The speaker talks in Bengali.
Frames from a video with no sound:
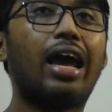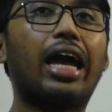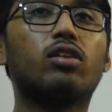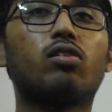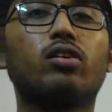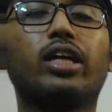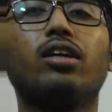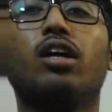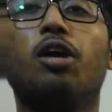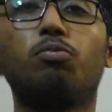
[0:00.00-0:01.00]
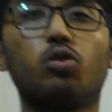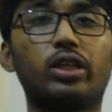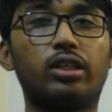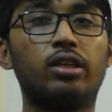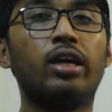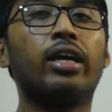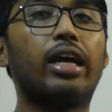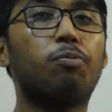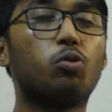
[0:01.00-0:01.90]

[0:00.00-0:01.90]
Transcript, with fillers: এক ধরনের প্রোটিন এই